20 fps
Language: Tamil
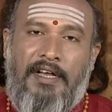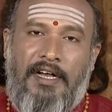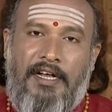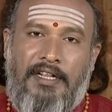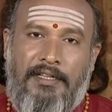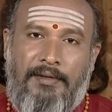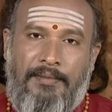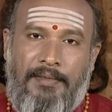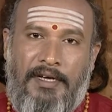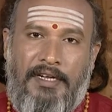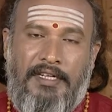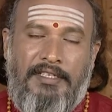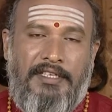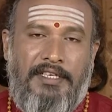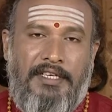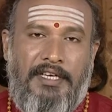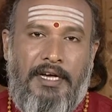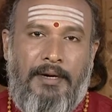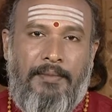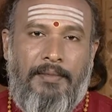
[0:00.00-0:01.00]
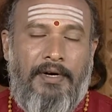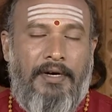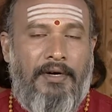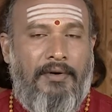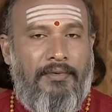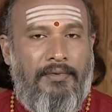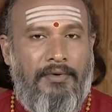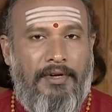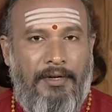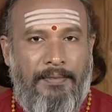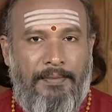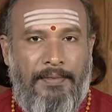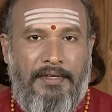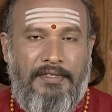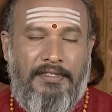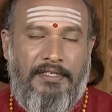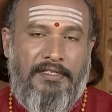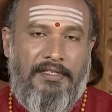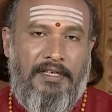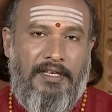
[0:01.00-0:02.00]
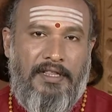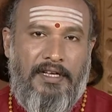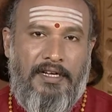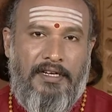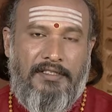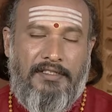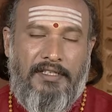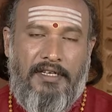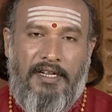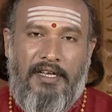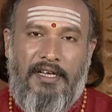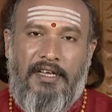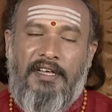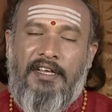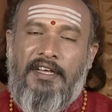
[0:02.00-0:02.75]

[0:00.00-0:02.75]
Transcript: அந்த மாதிரி செய்யாமல் உடற்பயிற்சி செய்தாலும் சரி